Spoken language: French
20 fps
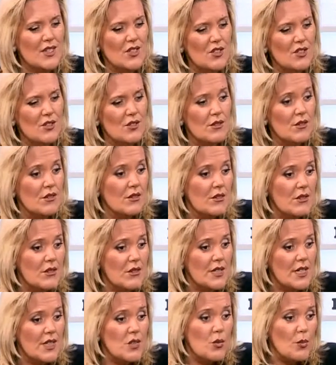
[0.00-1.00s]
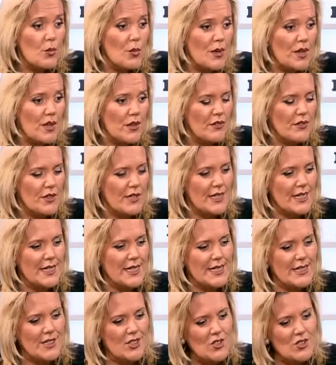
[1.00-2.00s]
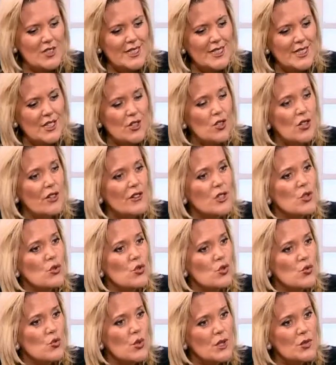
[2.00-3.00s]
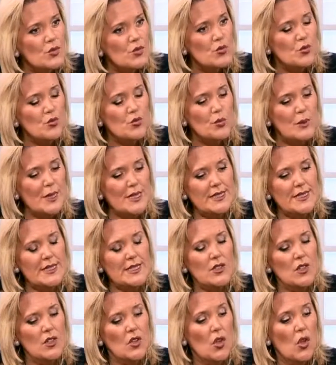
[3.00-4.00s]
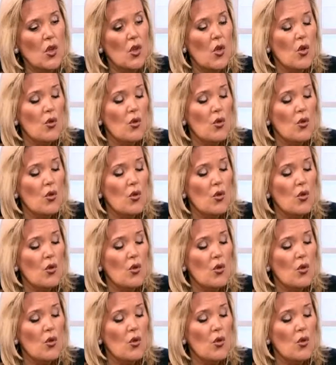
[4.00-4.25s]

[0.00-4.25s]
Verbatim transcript: euh, quelque part, enfin, il est en désaccord avec le choix du, président.